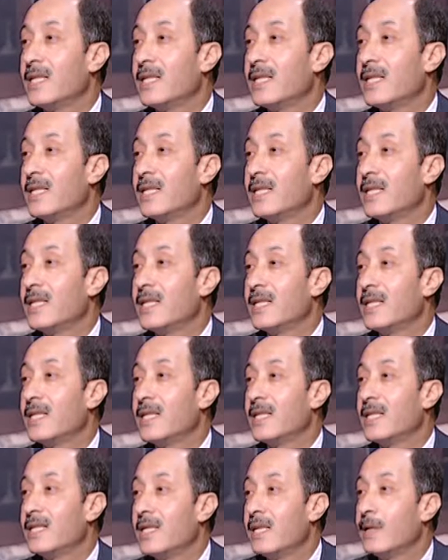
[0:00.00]

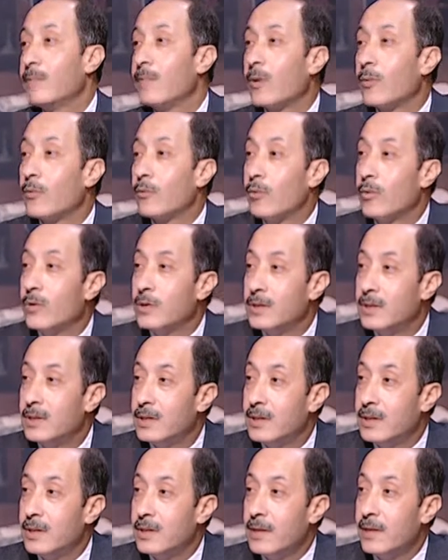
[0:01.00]
الفساد اللي موجود
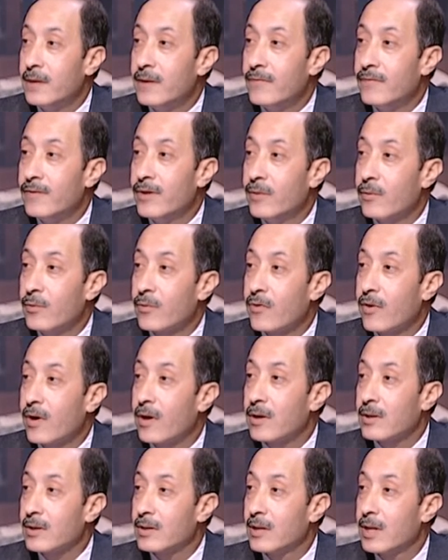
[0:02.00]
في
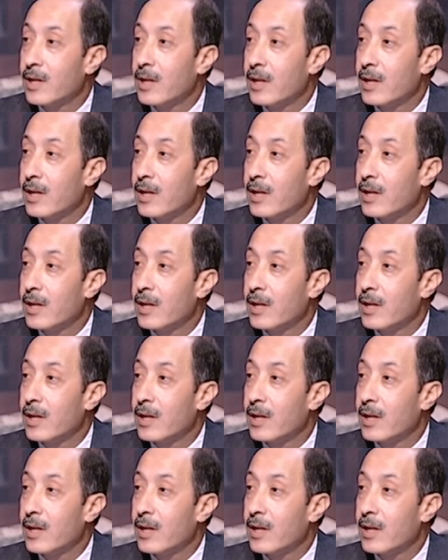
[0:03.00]
وزارة آه.